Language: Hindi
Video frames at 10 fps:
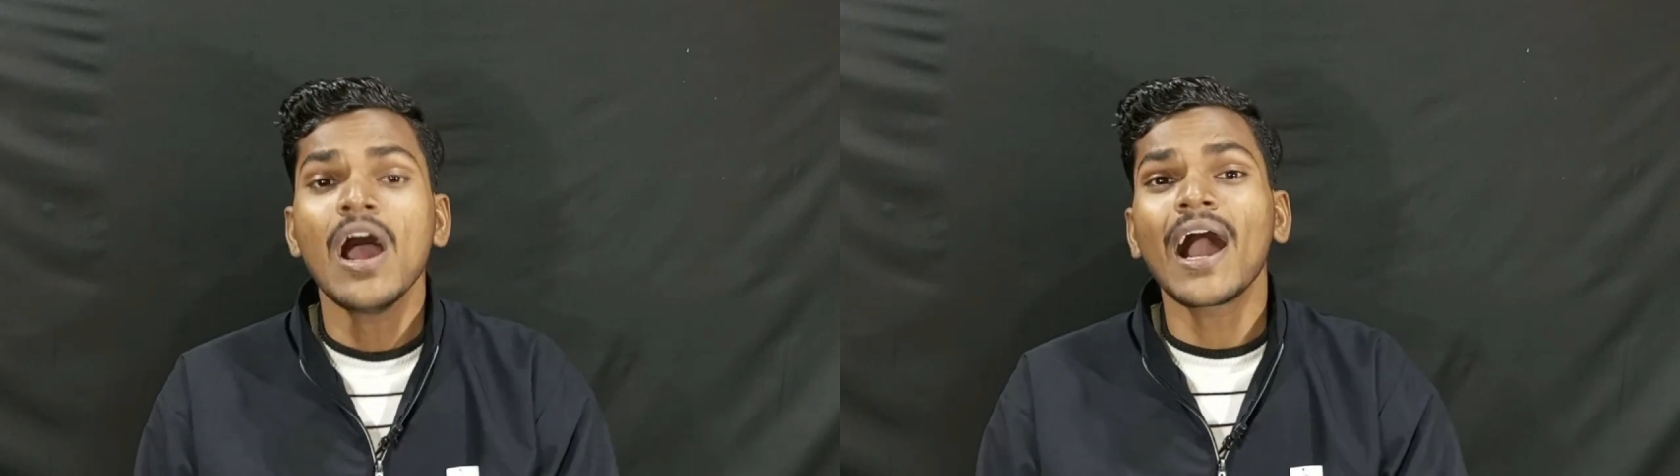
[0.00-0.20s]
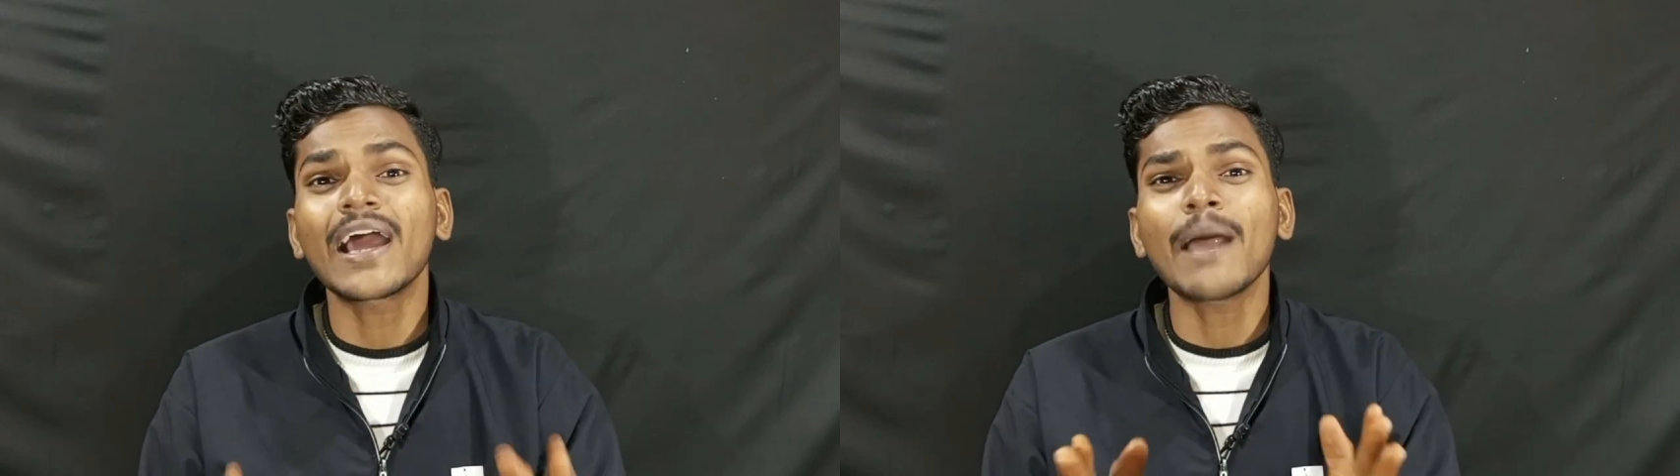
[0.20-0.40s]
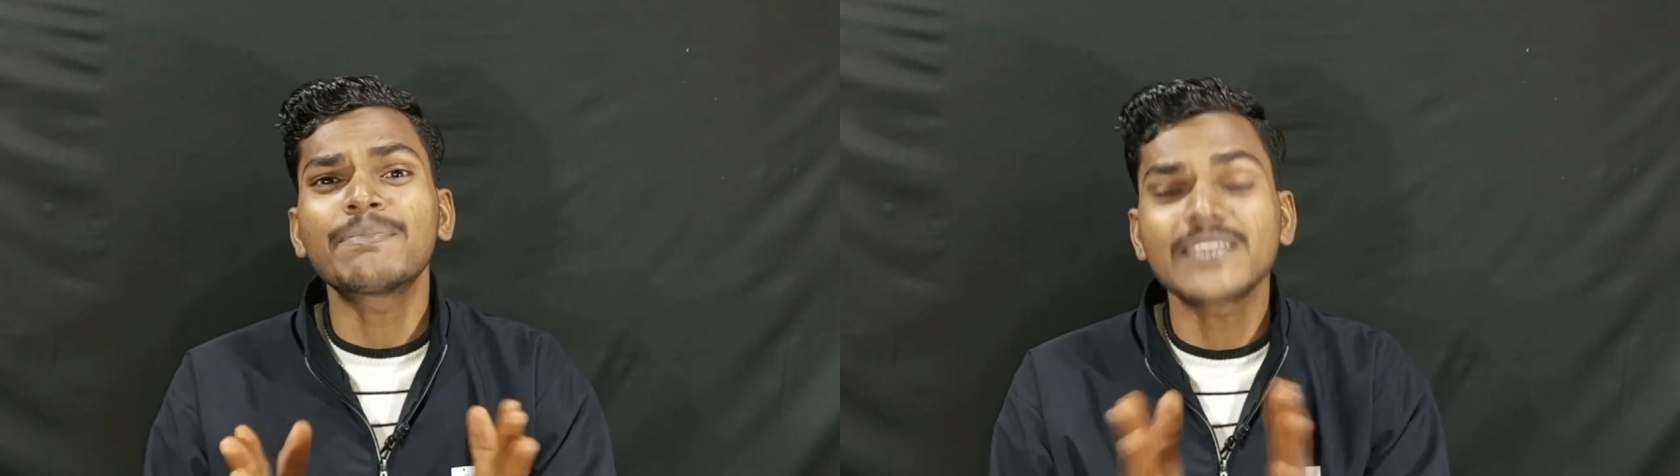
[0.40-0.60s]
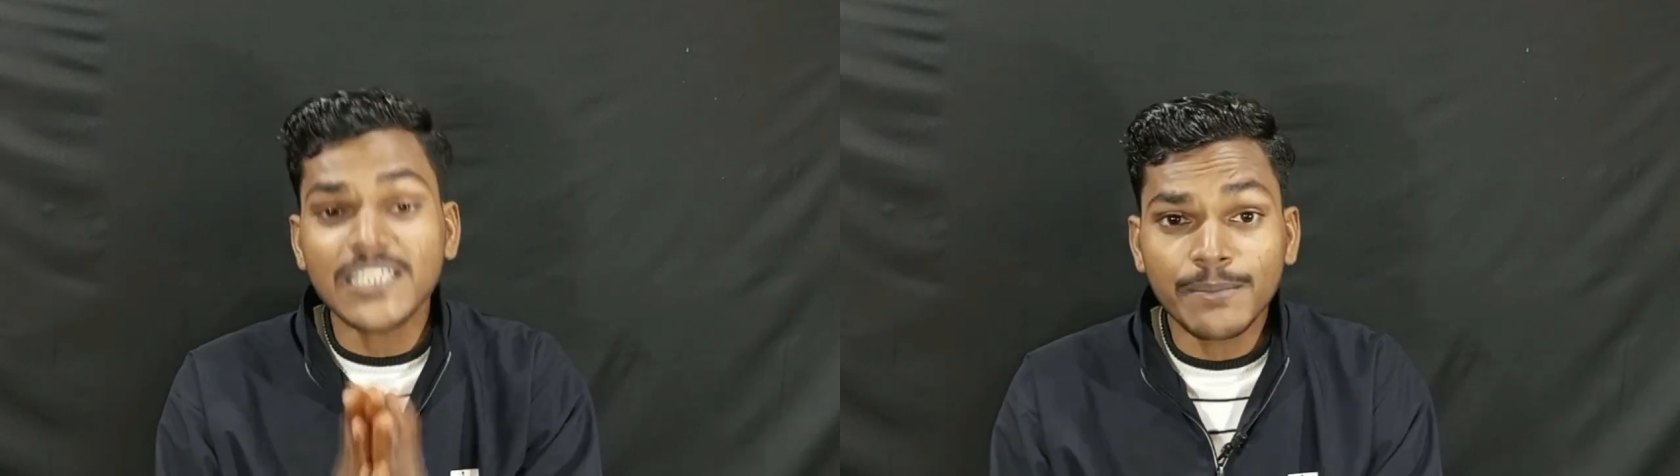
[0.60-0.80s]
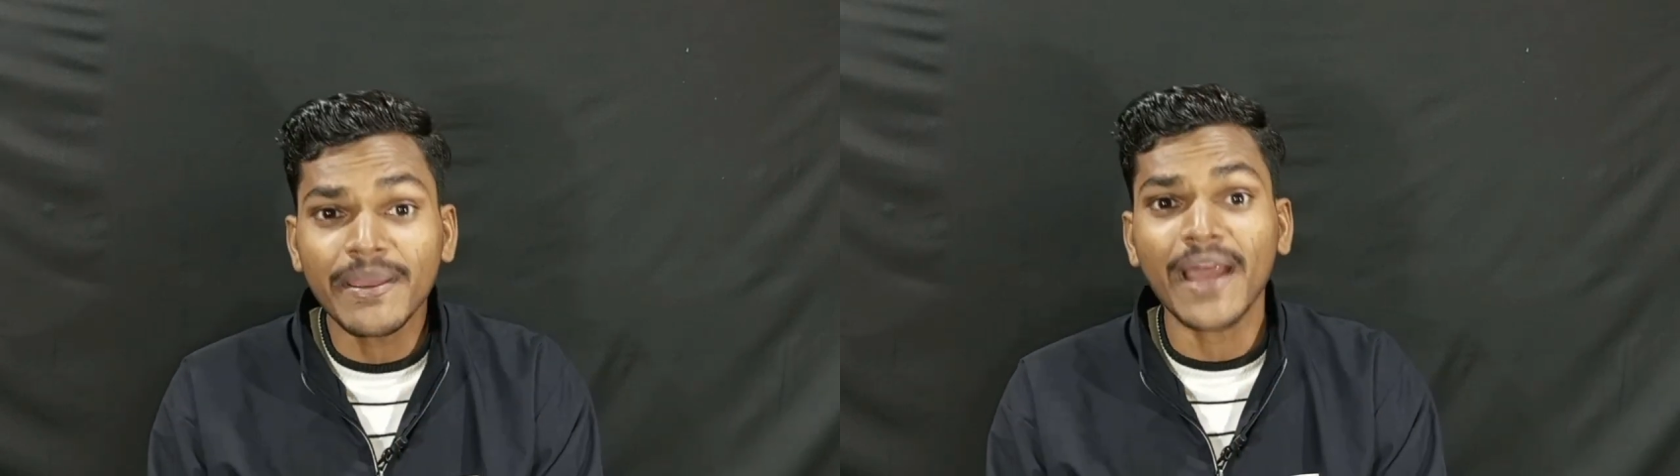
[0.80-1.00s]
अगर आप
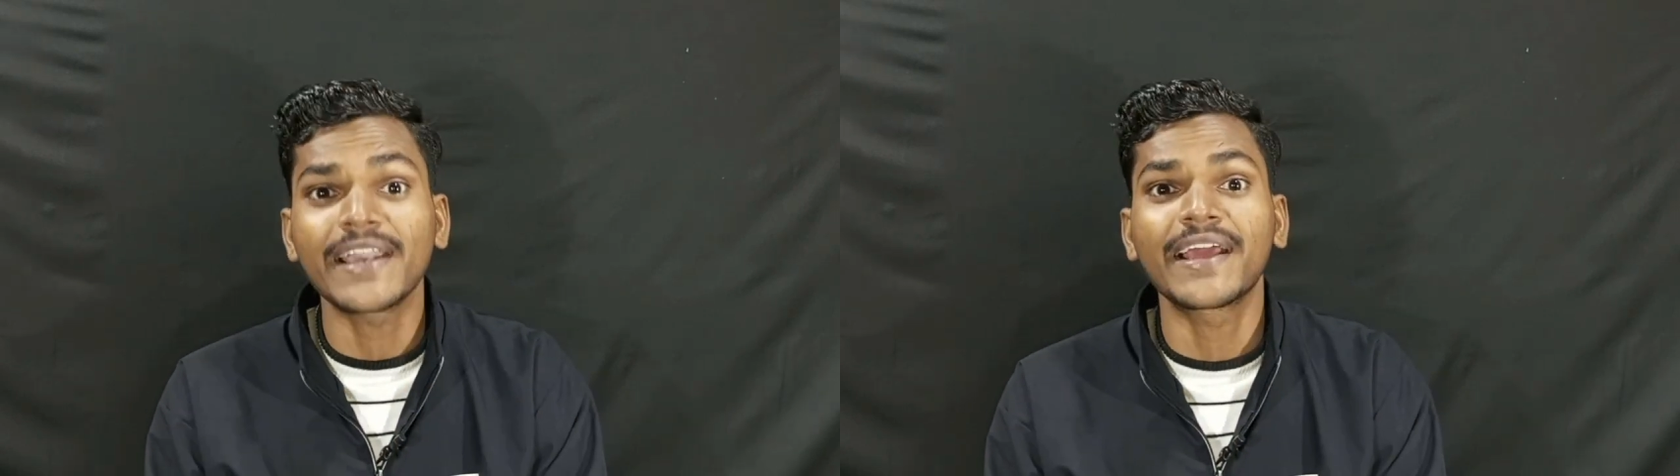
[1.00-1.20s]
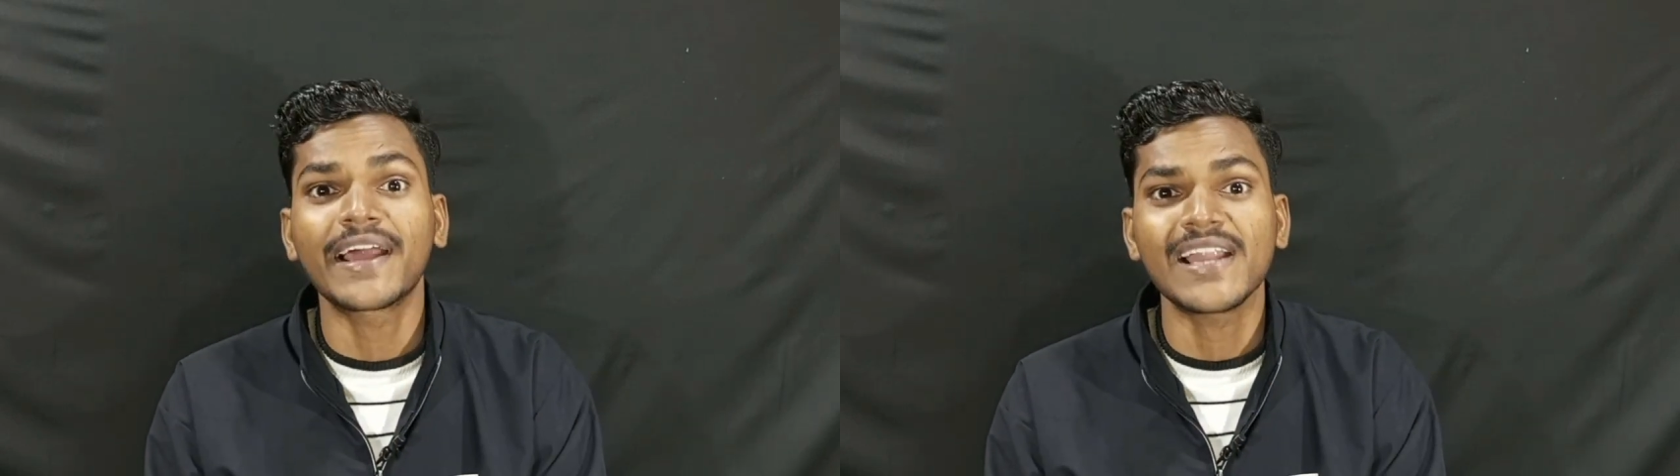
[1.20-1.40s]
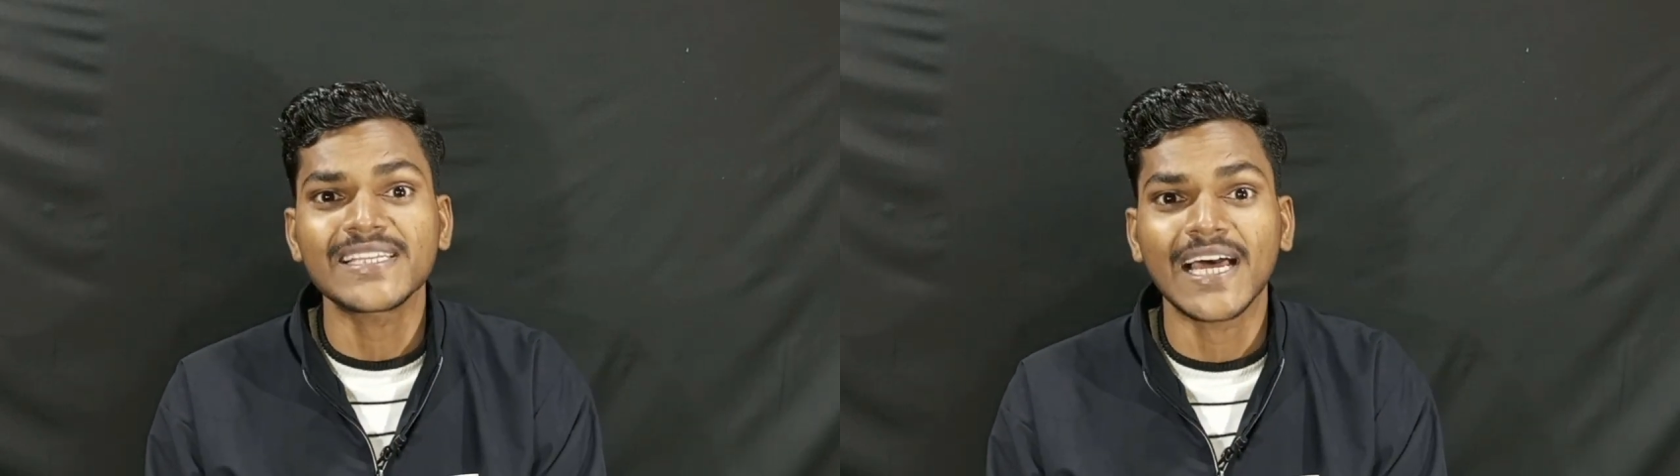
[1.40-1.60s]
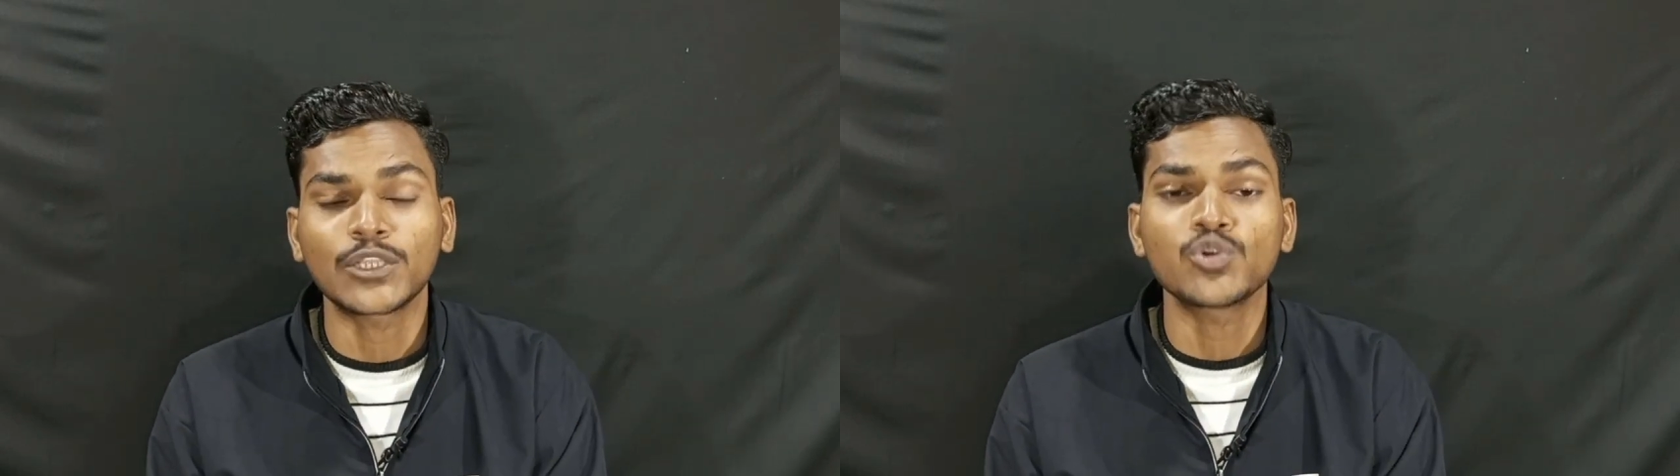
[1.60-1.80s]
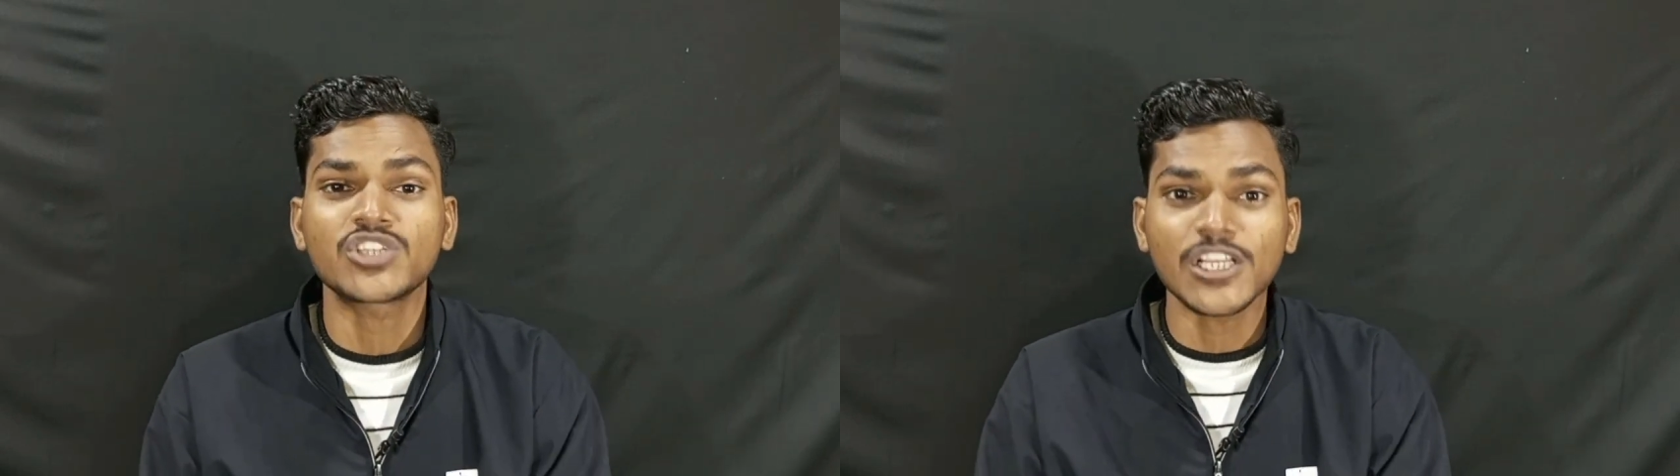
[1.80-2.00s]
सच में अर्निंग करना चाहते हो